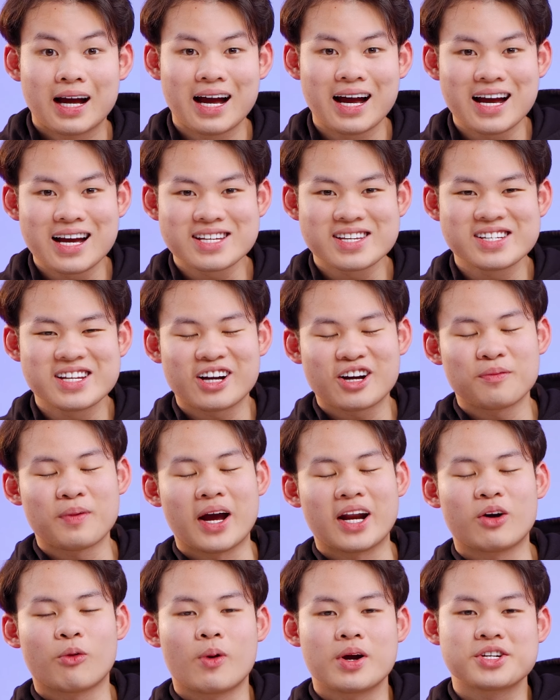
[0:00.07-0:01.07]
Hi, xin chào các
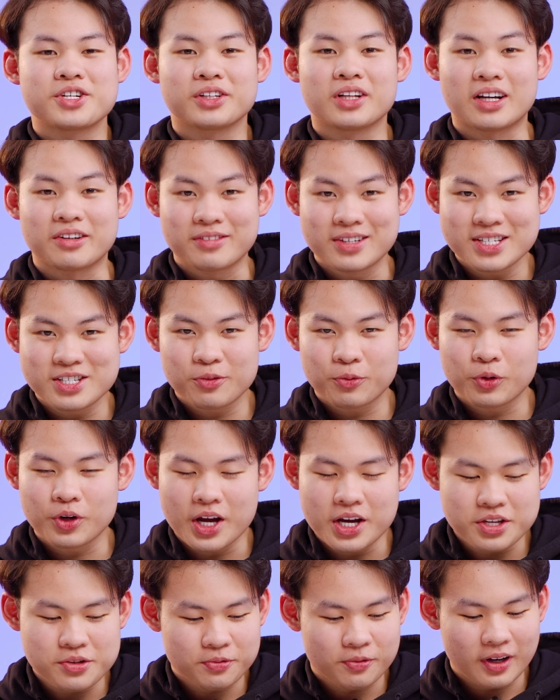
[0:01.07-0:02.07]
bạn đã quay trở lại với
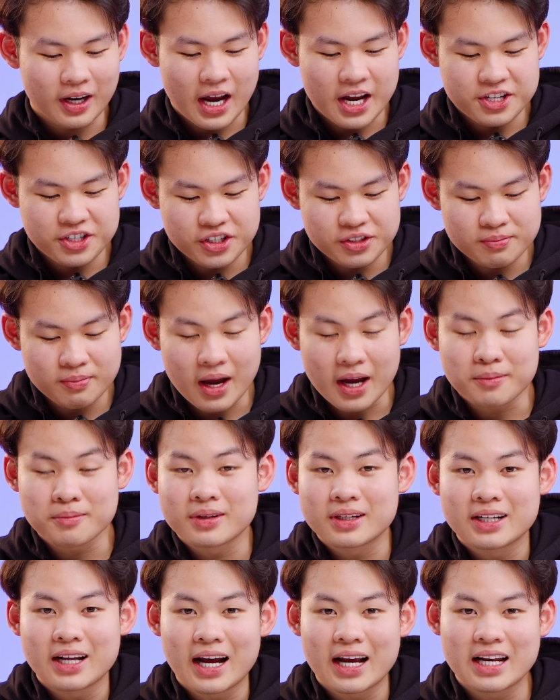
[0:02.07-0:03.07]
Sophoness và ngay trên bàn
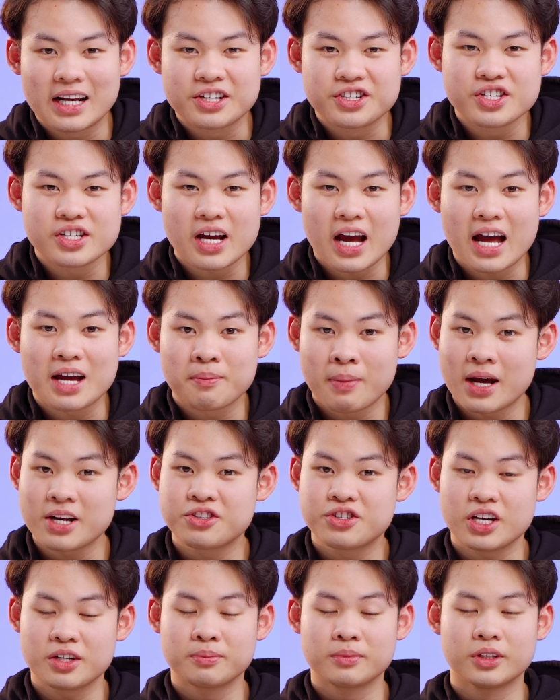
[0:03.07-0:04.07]
mình đây là chiếc iPad
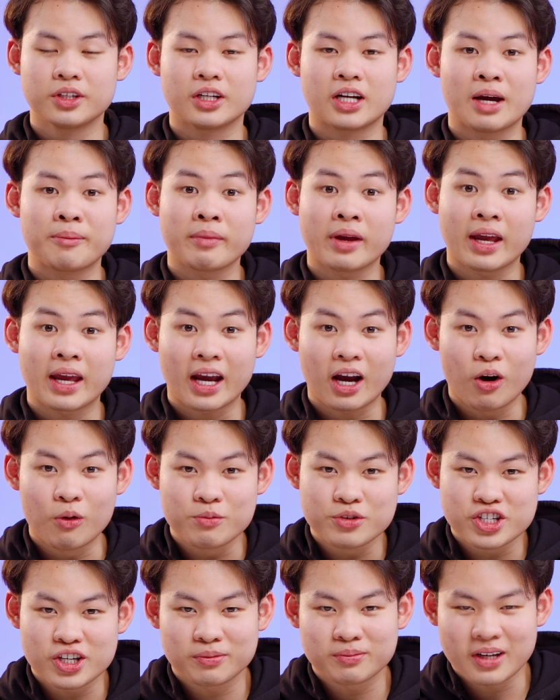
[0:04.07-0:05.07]
Gen 10 năm
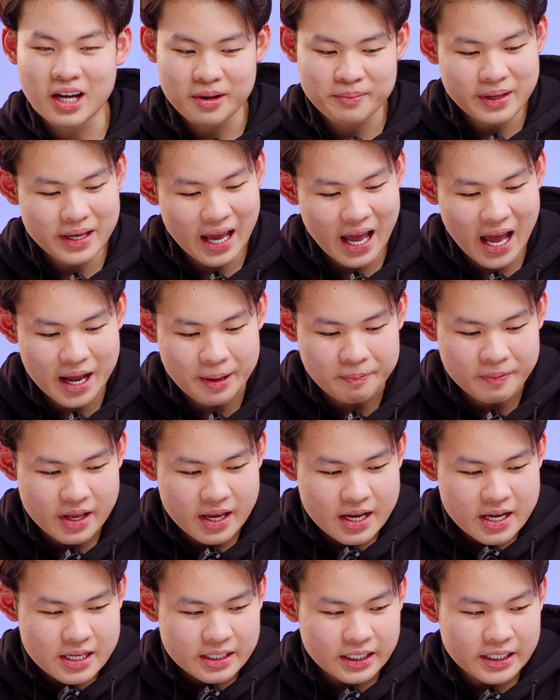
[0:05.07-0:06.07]
2022
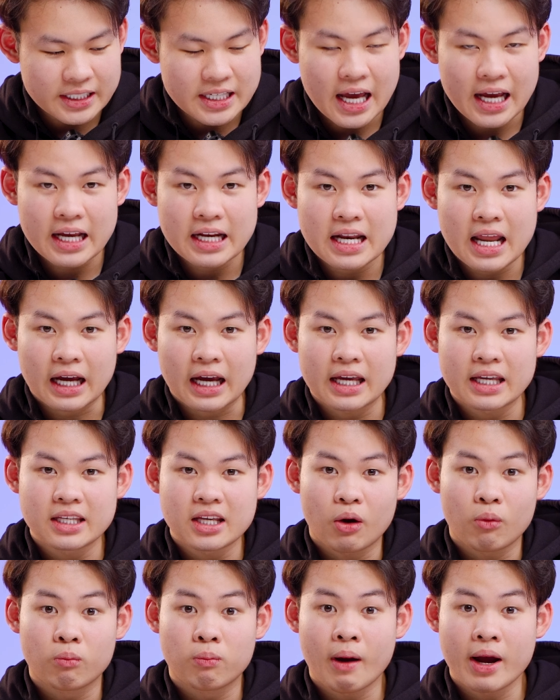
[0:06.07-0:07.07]
thì đây là cái
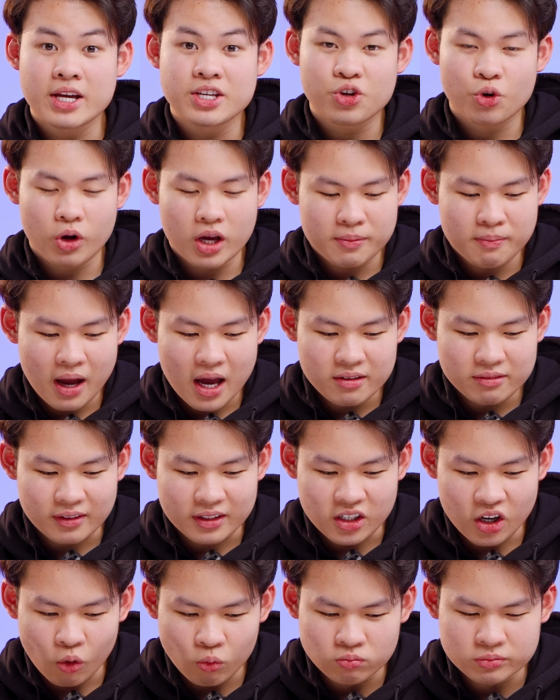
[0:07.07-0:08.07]
dòng base của iPad
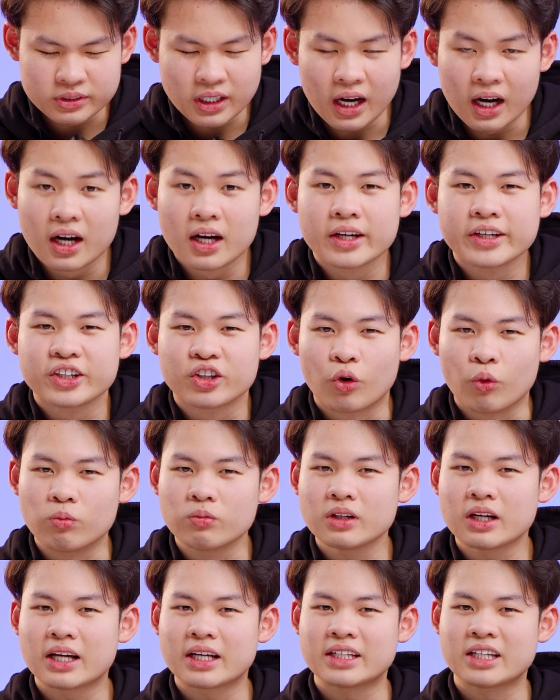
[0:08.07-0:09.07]
và đồng thời
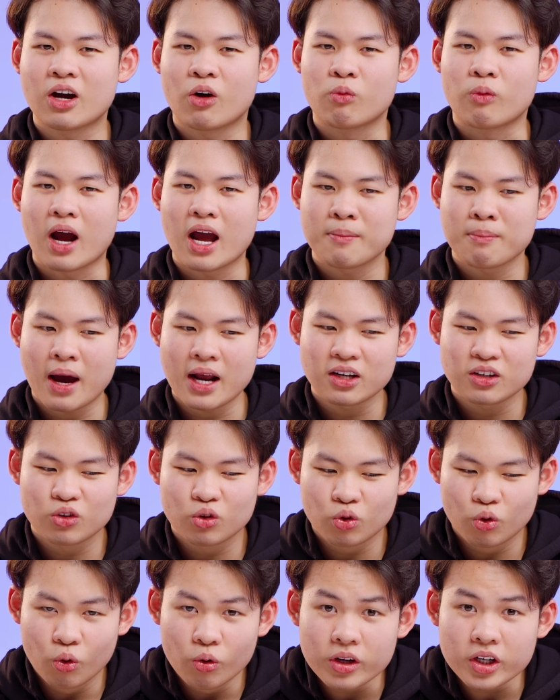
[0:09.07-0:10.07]
cũng là dòng iPad
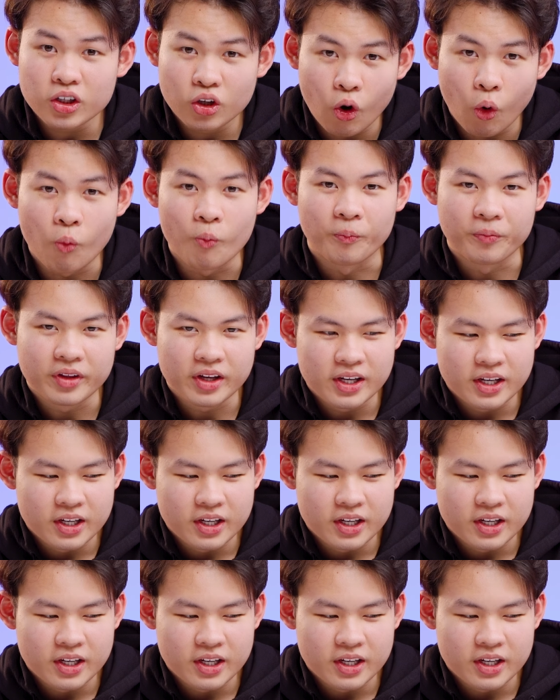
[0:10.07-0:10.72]
cuối cùng